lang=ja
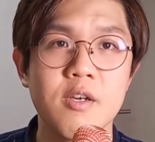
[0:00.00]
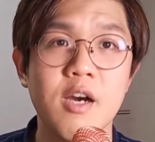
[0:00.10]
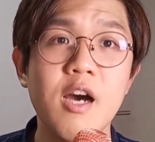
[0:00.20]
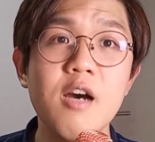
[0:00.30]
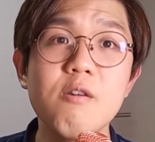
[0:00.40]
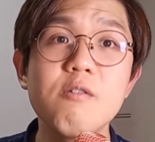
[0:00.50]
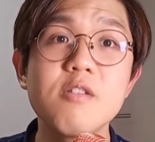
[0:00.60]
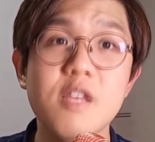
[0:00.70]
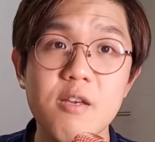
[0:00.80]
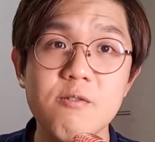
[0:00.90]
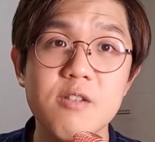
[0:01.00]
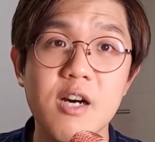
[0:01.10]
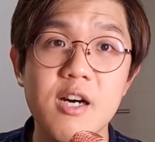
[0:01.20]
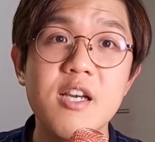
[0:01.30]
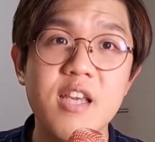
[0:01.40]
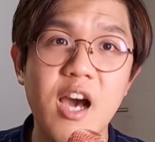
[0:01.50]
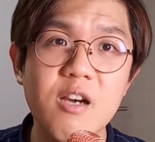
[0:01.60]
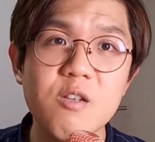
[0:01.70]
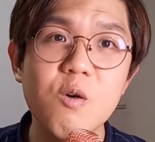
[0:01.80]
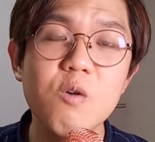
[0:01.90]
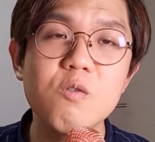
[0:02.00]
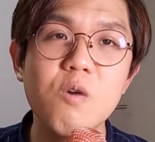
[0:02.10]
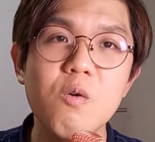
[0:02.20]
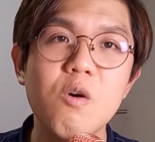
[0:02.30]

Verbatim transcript: 韓国政府が100億ウォン